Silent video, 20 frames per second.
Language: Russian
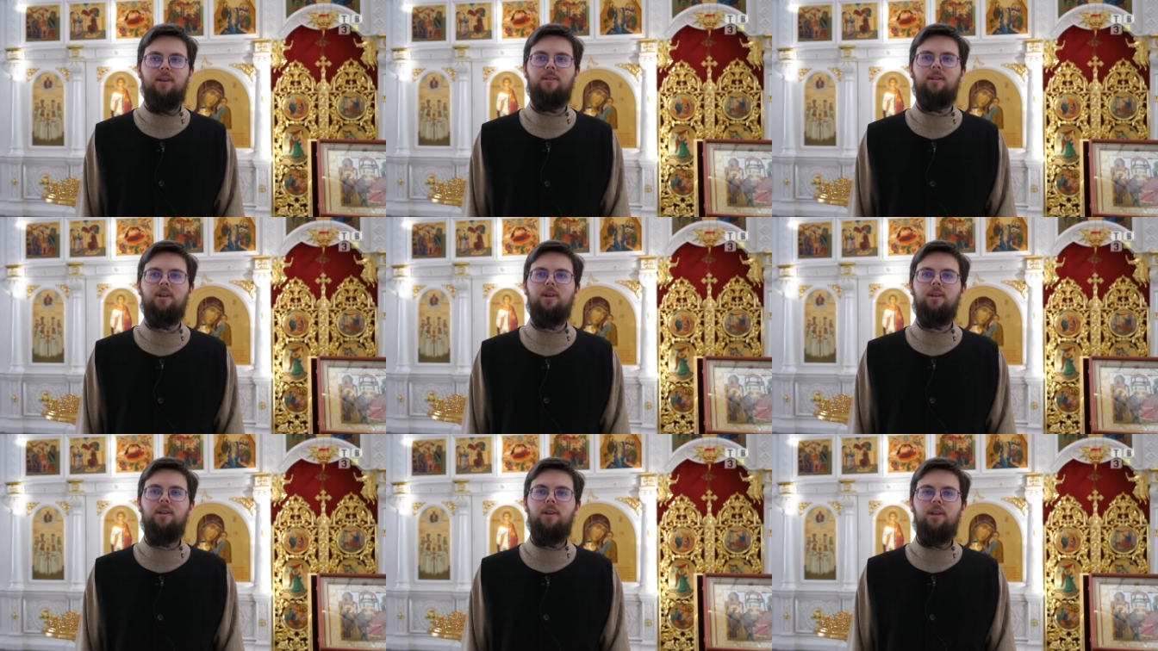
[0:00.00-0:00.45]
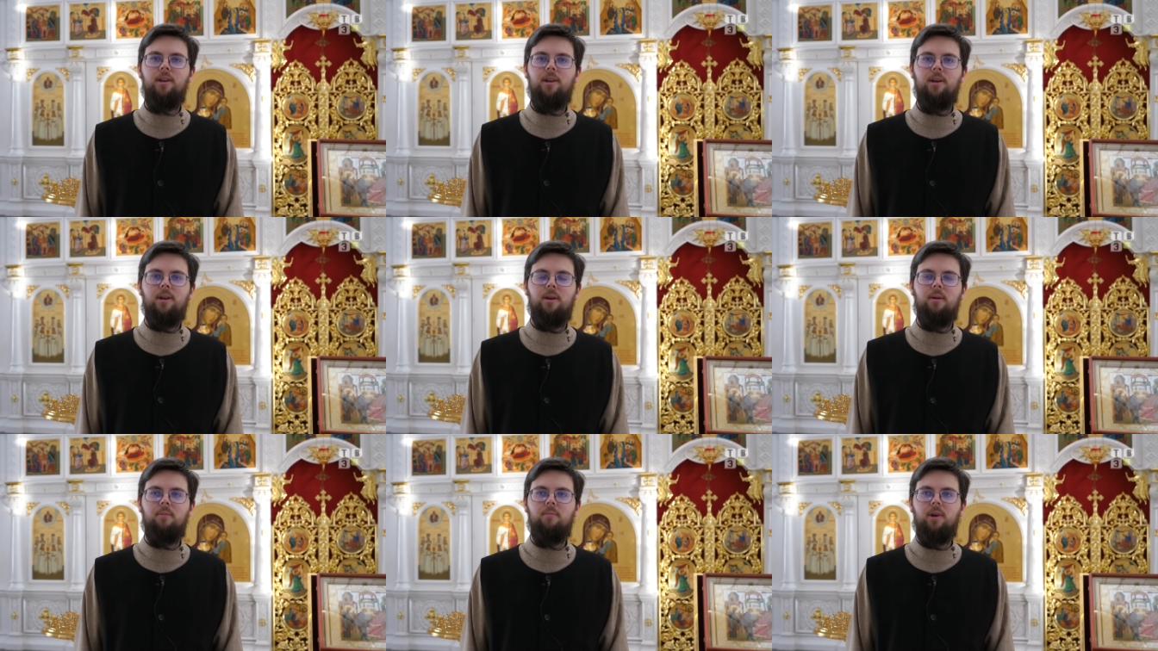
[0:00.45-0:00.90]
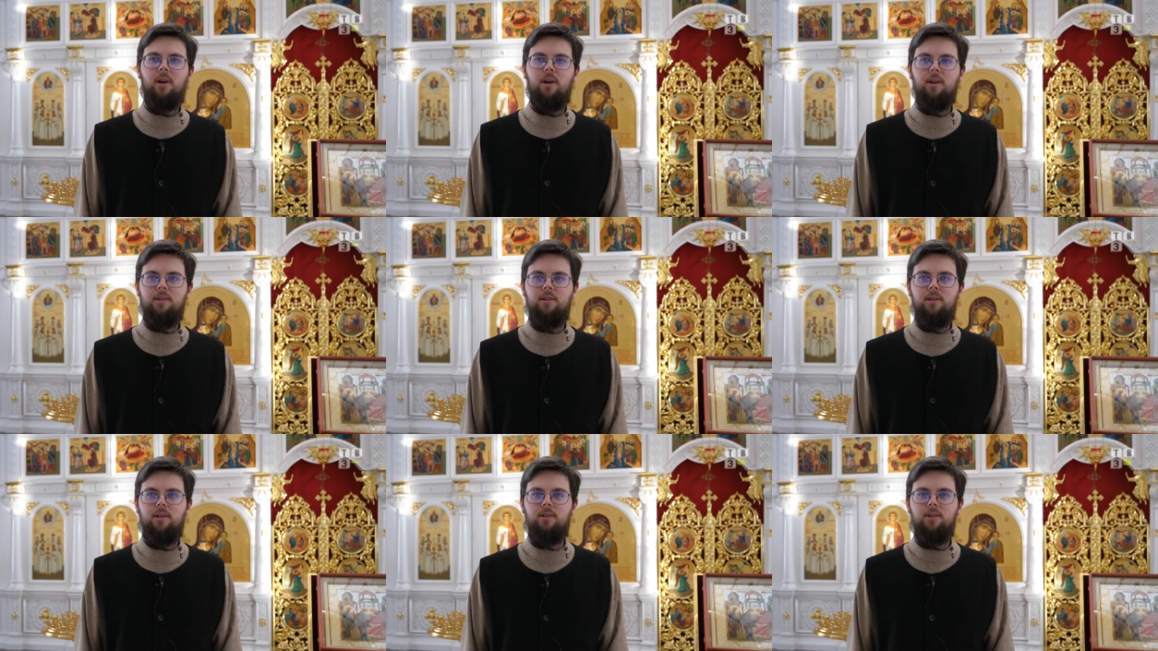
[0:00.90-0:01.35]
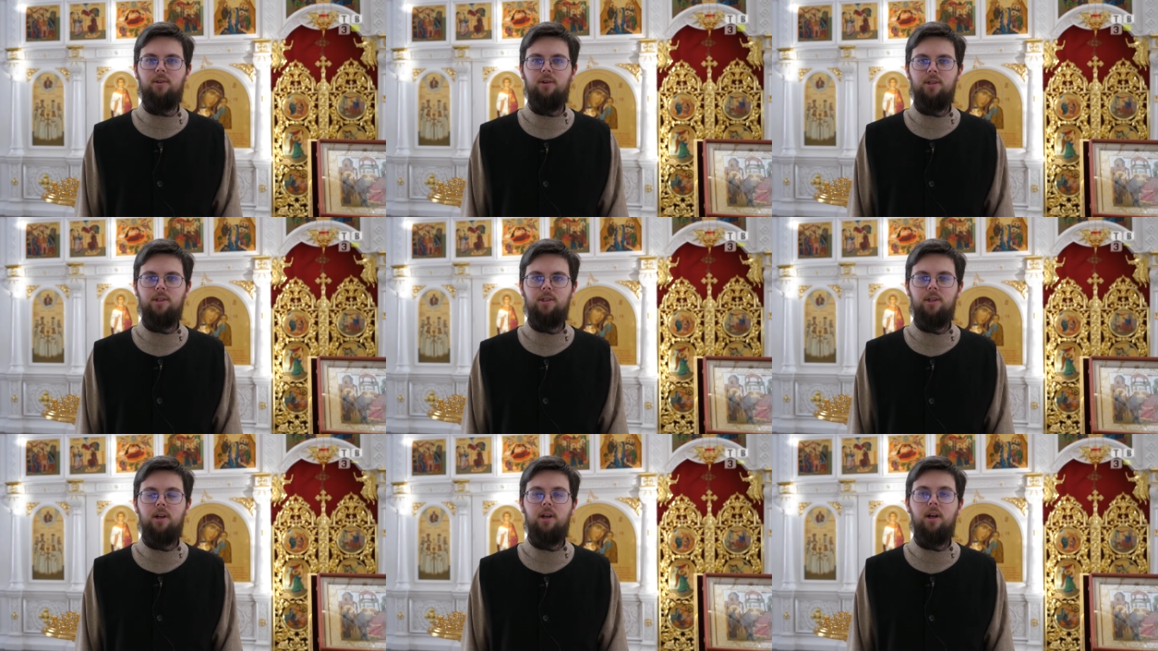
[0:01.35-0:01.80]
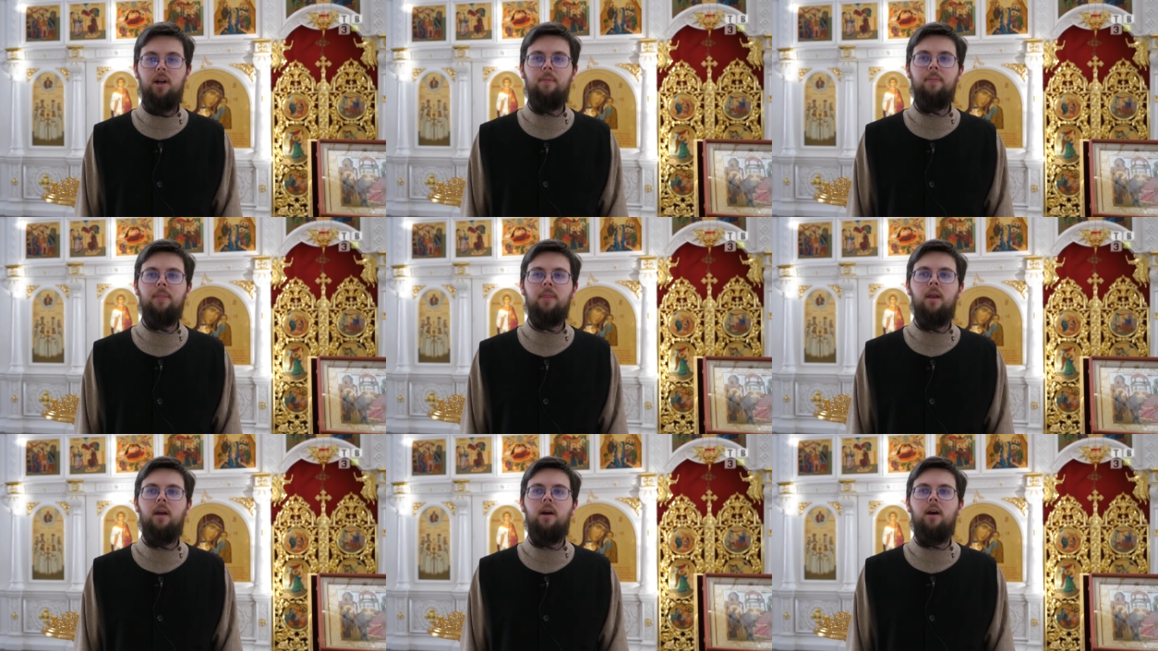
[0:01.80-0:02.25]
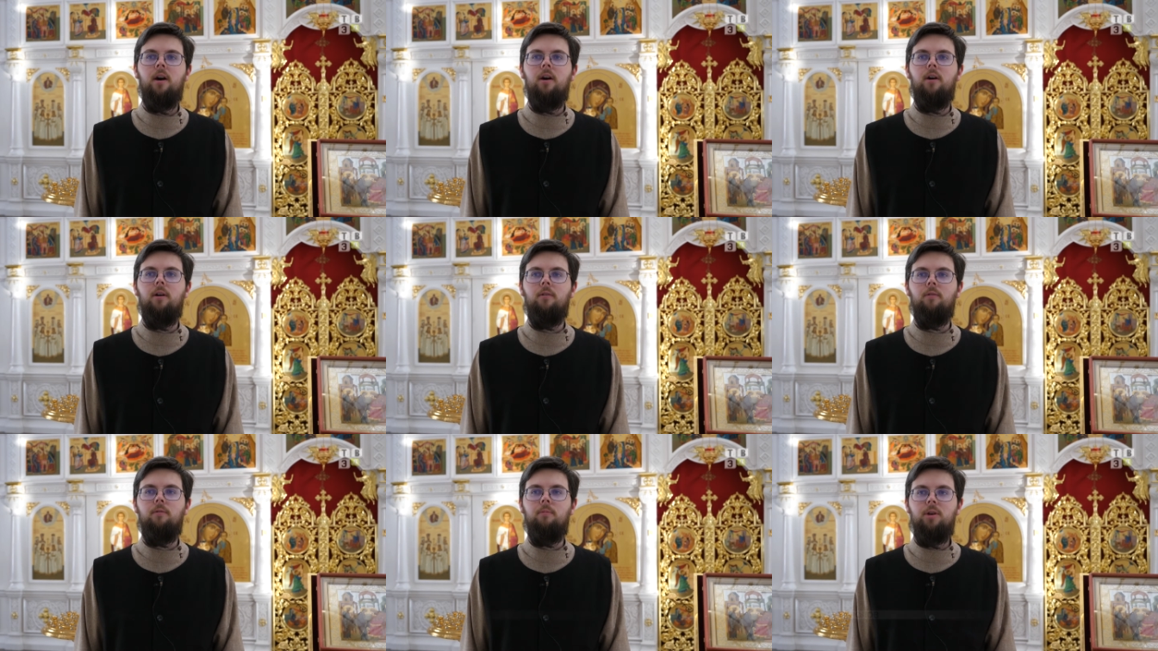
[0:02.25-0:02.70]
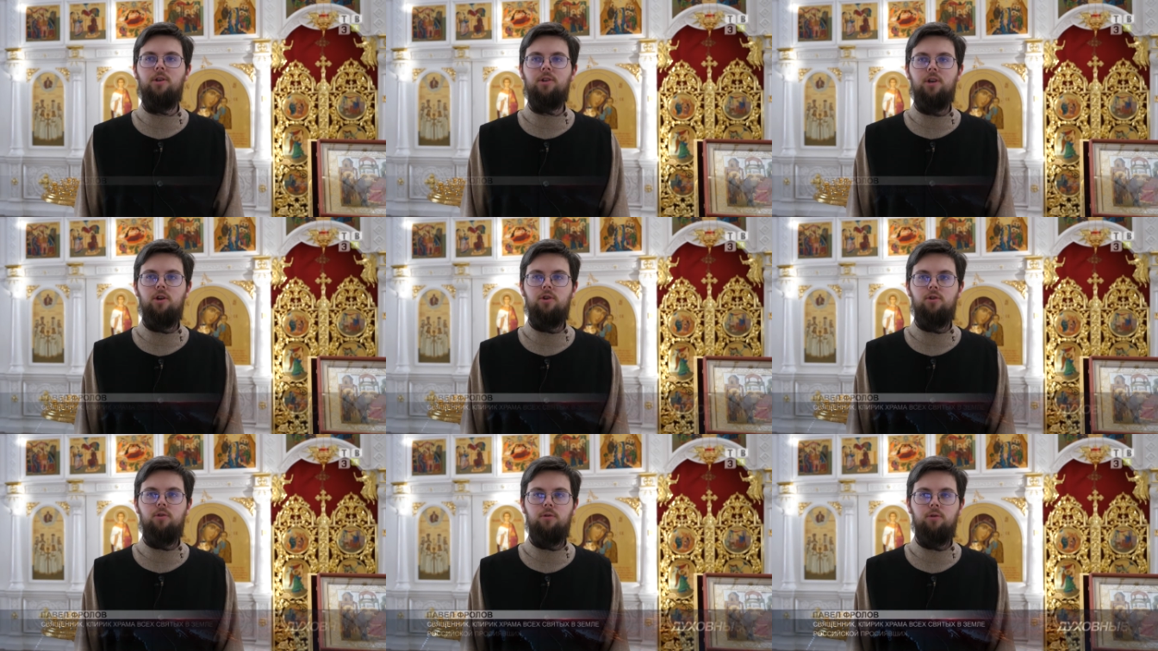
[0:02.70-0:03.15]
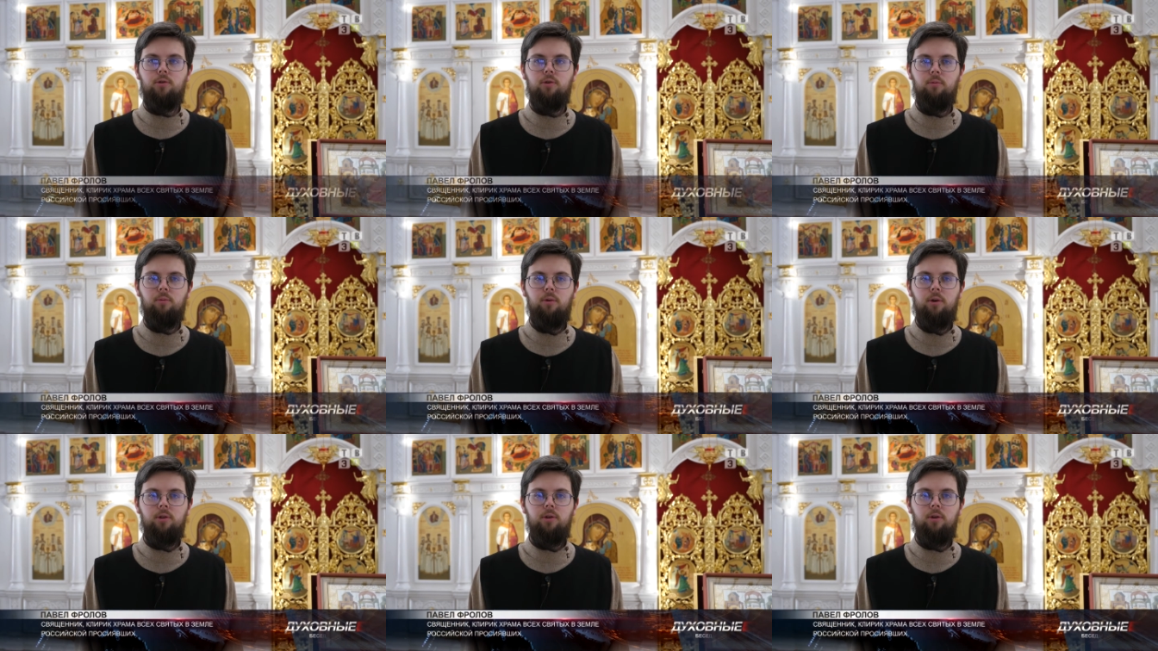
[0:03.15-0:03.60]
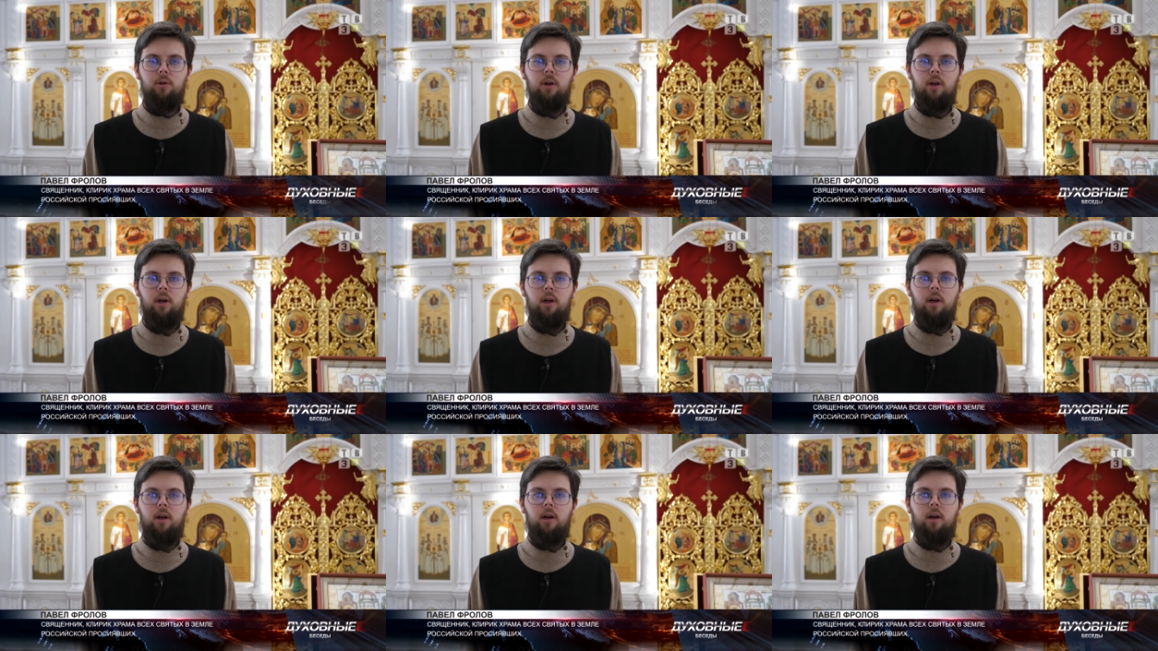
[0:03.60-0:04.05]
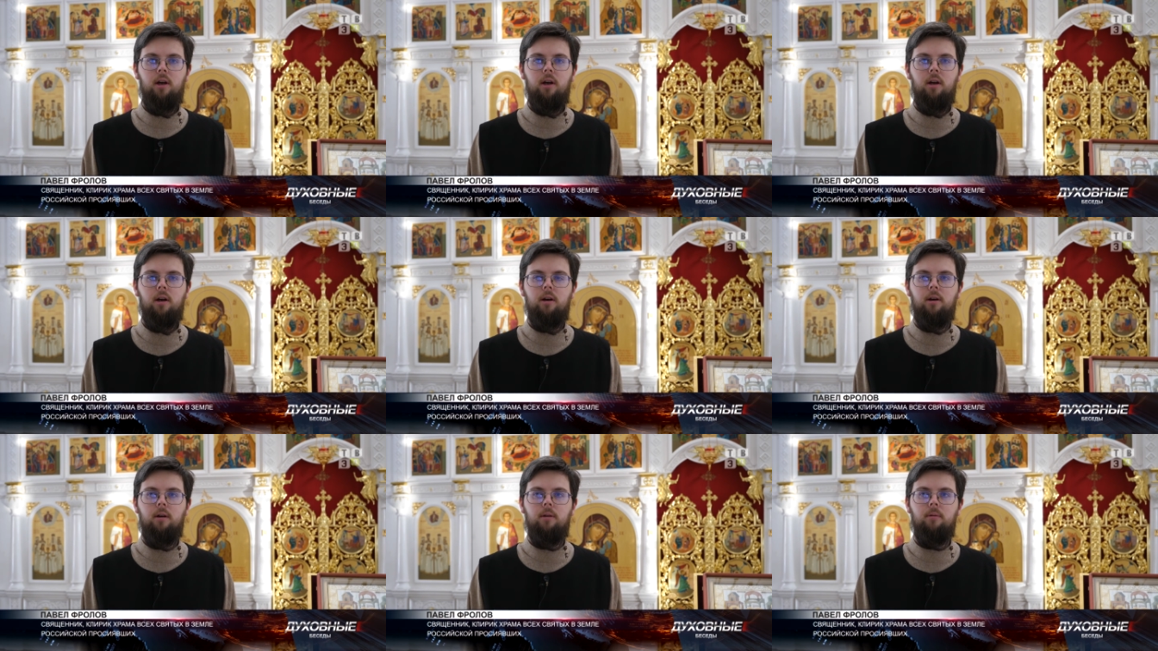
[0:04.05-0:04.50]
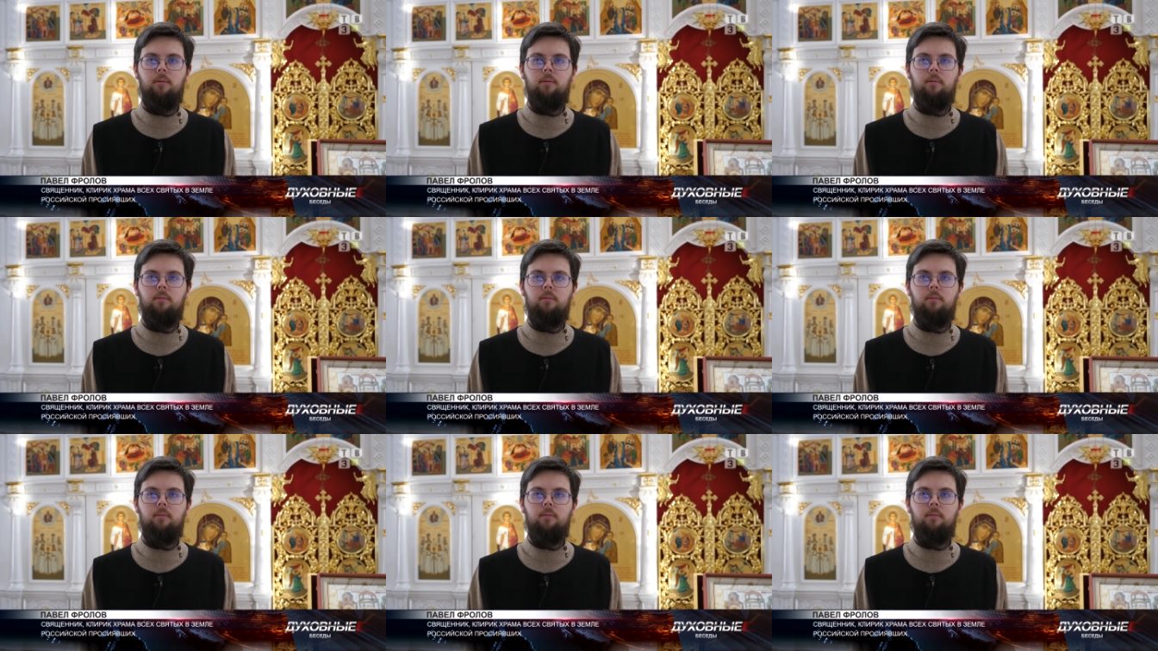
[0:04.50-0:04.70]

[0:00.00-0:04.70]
Дорогие братья и сестры, а, в ближайшую субботу а,